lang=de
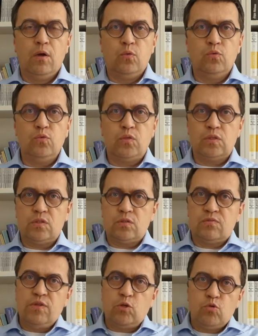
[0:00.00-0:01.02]
Und
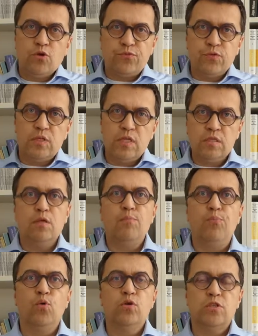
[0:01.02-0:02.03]
wir dürfen diesen
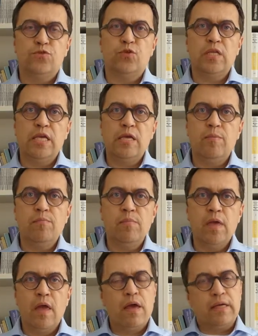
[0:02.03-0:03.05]
Impuls von
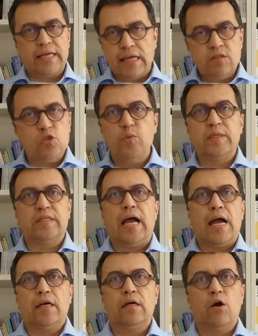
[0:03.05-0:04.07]
ihm ganz
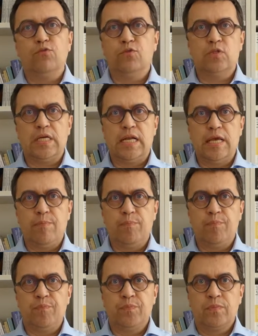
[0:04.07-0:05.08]
übertragen auf unser
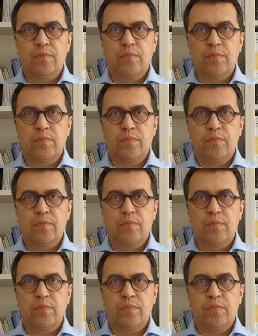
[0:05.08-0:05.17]
Leben.